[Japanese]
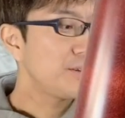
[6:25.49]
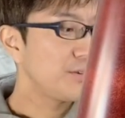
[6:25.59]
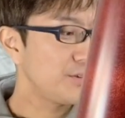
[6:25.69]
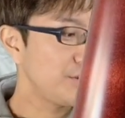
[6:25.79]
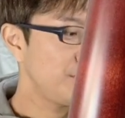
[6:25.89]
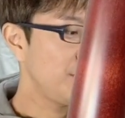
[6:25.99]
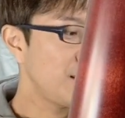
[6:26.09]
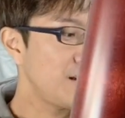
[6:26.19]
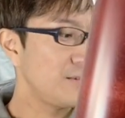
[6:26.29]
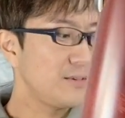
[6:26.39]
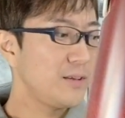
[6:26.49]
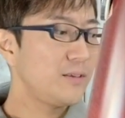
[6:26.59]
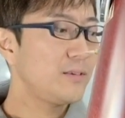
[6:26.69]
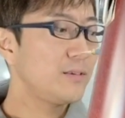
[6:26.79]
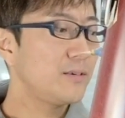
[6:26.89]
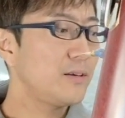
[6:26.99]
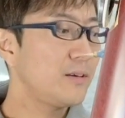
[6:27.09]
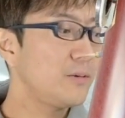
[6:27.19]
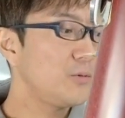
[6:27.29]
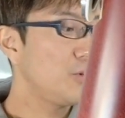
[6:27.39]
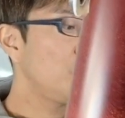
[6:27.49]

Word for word: スなんですけれど